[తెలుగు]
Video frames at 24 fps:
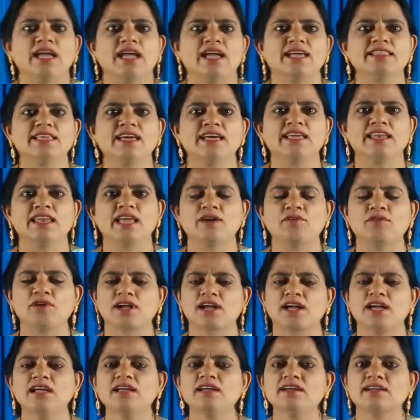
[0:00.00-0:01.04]
ఏదైనా ఒక
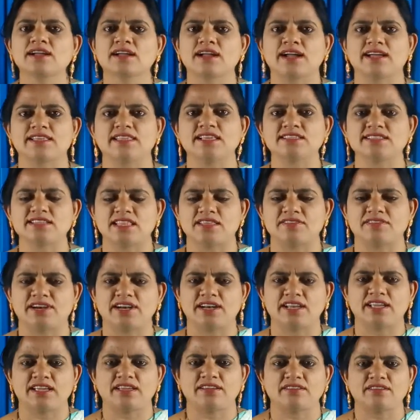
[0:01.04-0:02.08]
కథ
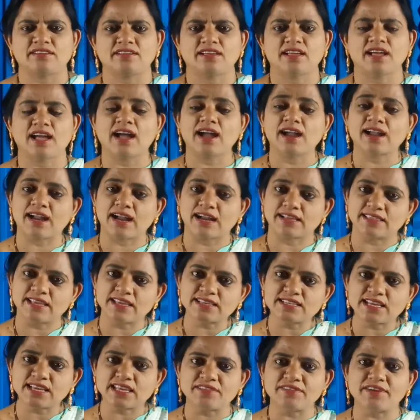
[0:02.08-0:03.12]
చదవండి ఆ కథ
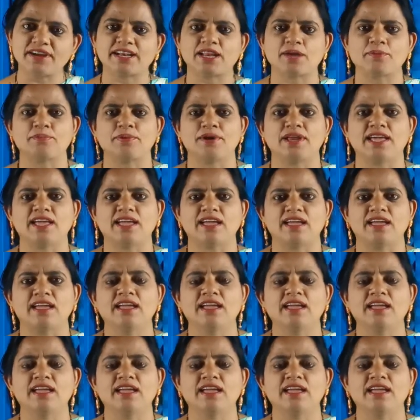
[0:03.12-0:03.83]
చదివేటప్పుడే